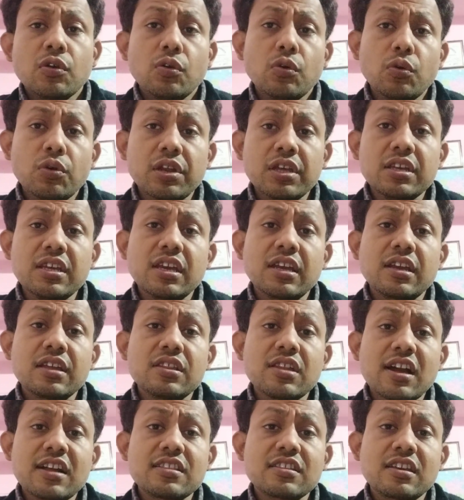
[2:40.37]
हो रही है कि
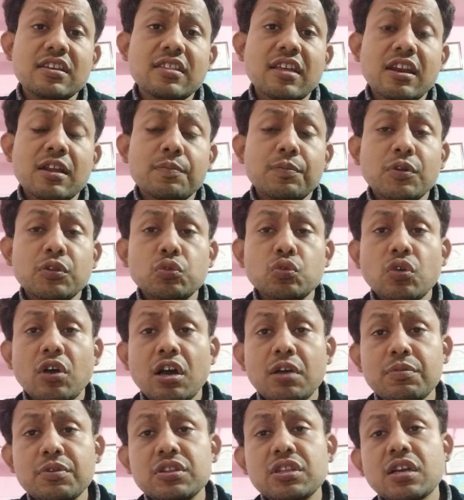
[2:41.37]
जांच की जा रही है परंतु
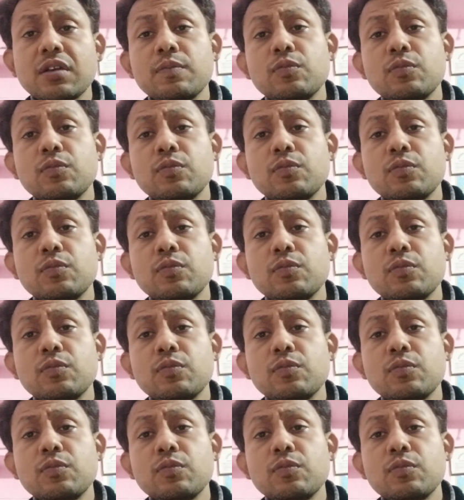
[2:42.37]
अभी तक